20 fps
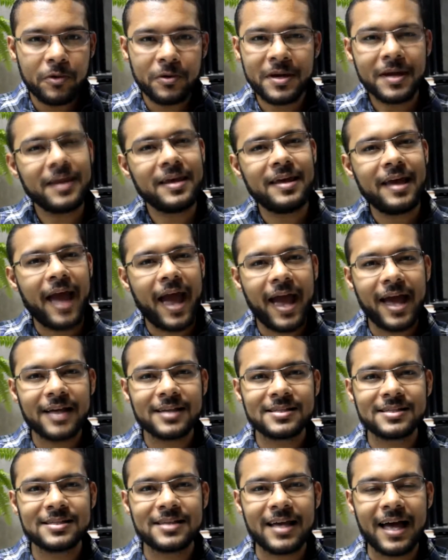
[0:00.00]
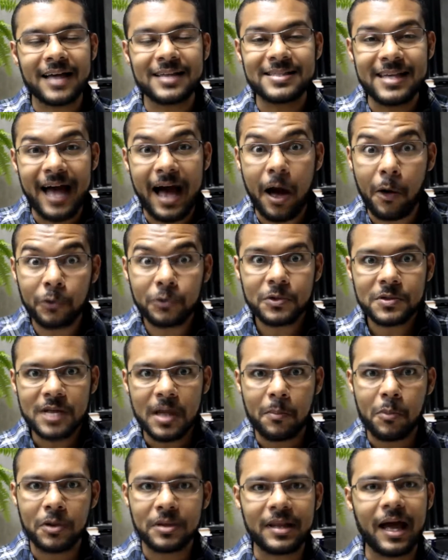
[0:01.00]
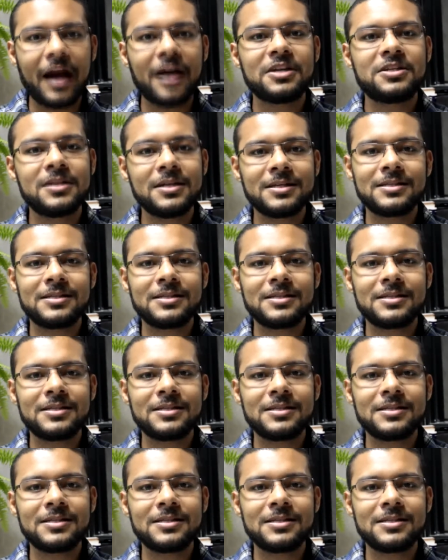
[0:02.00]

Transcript: que é essa autossabotagem,